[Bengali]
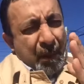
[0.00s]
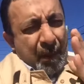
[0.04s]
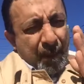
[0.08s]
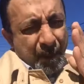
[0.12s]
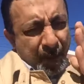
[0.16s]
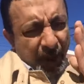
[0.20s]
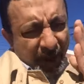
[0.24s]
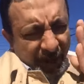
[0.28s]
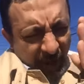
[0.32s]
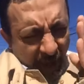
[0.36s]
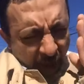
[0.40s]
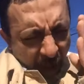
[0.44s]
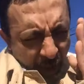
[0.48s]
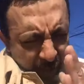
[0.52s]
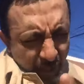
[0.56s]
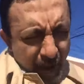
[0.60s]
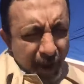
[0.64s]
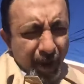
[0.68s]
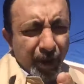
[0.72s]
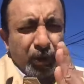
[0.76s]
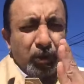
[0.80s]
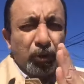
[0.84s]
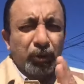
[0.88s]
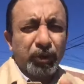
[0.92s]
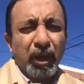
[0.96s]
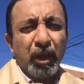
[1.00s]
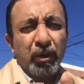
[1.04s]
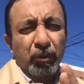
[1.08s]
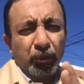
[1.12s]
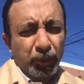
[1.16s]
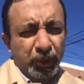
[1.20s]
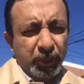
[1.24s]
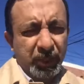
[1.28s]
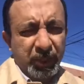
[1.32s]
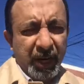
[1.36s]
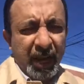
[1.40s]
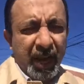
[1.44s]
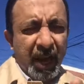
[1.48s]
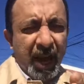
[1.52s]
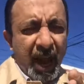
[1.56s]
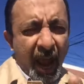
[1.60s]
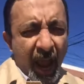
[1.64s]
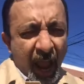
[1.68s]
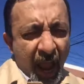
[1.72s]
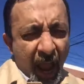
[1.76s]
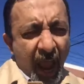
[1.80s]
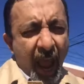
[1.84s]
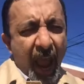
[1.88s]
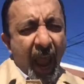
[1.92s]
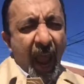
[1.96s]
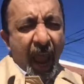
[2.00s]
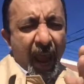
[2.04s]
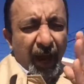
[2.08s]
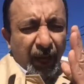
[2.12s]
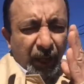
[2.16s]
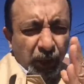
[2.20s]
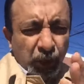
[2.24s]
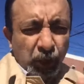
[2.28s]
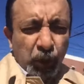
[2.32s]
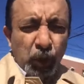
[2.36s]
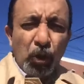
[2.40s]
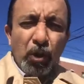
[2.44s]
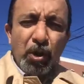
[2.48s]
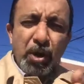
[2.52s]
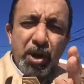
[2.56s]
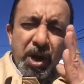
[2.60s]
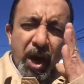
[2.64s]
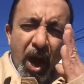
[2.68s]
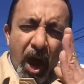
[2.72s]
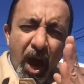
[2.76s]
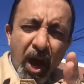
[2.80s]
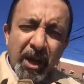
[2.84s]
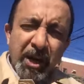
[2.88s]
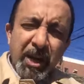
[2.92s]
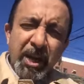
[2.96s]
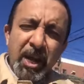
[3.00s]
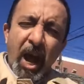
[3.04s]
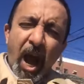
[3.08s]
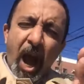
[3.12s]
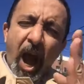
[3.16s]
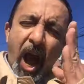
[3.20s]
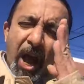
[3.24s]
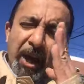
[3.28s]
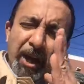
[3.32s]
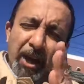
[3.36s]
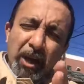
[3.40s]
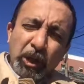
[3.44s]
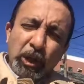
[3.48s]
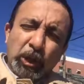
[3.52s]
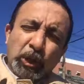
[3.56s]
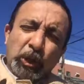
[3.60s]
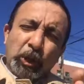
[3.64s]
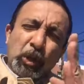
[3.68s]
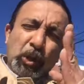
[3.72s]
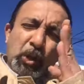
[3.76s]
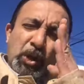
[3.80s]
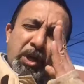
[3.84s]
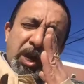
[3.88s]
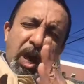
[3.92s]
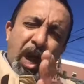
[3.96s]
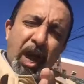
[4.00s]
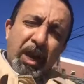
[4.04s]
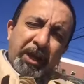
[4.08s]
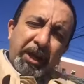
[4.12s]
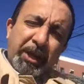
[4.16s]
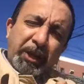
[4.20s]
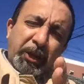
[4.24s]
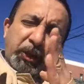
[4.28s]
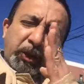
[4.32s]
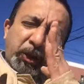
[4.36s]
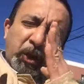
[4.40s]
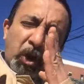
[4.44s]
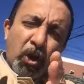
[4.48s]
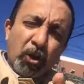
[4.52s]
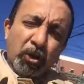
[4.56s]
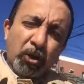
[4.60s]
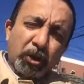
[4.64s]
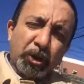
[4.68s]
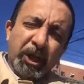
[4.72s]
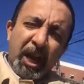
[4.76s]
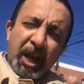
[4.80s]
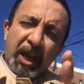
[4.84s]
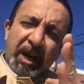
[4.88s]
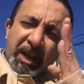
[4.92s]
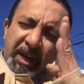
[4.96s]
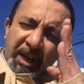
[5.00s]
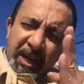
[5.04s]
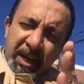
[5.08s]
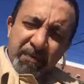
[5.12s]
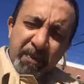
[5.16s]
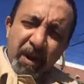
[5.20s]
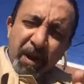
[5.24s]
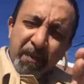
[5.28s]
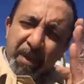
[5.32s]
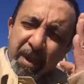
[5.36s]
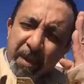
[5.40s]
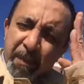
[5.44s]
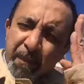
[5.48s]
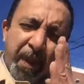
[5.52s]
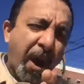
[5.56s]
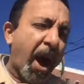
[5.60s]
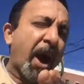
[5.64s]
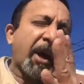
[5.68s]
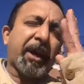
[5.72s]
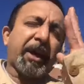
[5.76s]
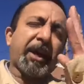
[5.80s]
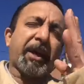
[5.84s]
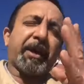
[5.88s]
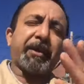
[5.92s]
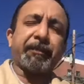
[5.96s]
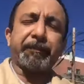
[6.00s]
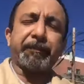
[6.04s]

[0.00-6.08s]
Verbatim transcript: বাট আমার কথা হচ্ছে একজন নারী আর একজন নারীর সংসার কিভাবে ভাঙে